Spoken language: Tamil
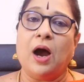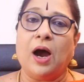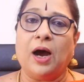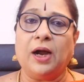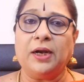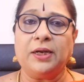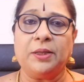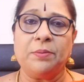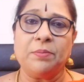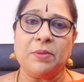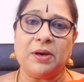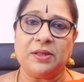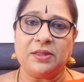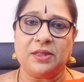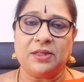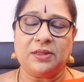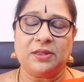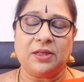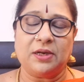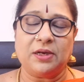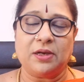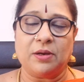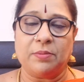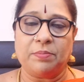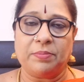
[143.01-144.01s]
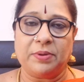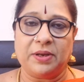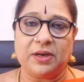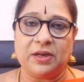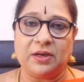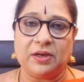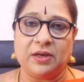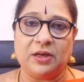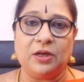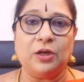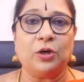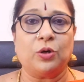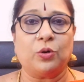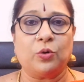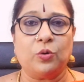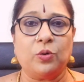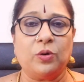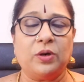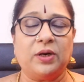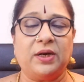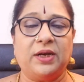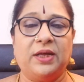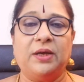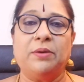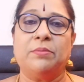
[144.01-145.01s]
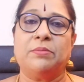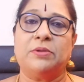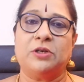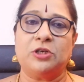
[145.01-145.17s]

ஆடி மாதத்திற்கு பிறகு ரோகிணி